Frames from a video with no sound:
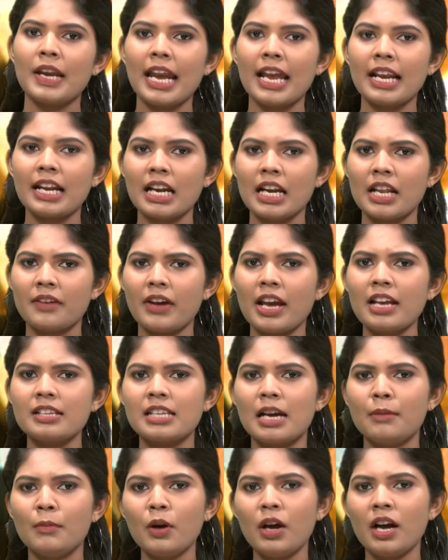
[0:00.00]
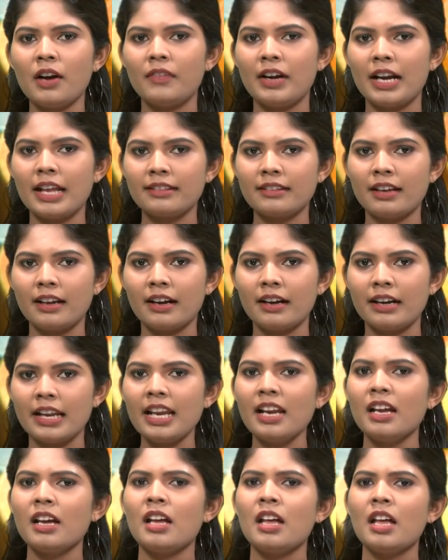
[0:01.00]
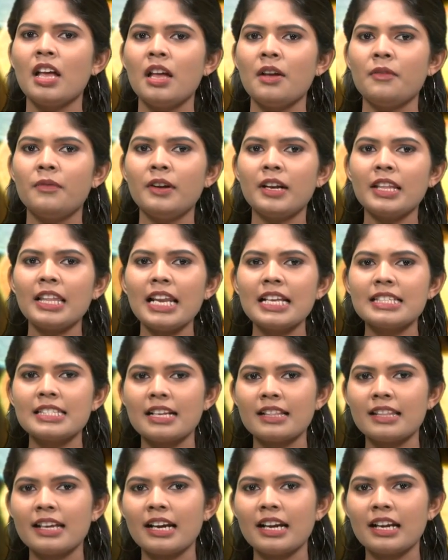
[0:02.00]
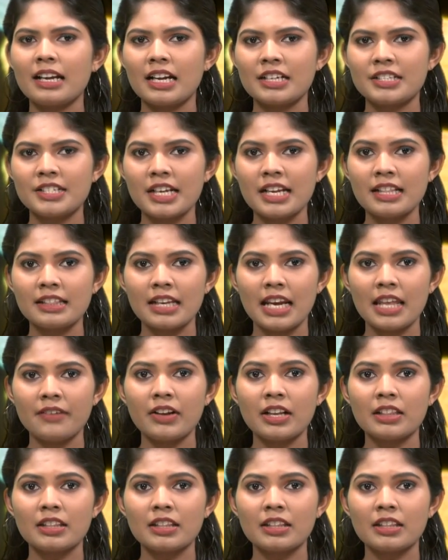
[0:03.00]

ஏற்கனவே சமூக வலைதளங்களில் விடுதலை சிறுத்தைகள் கட்சியின் தலைவர்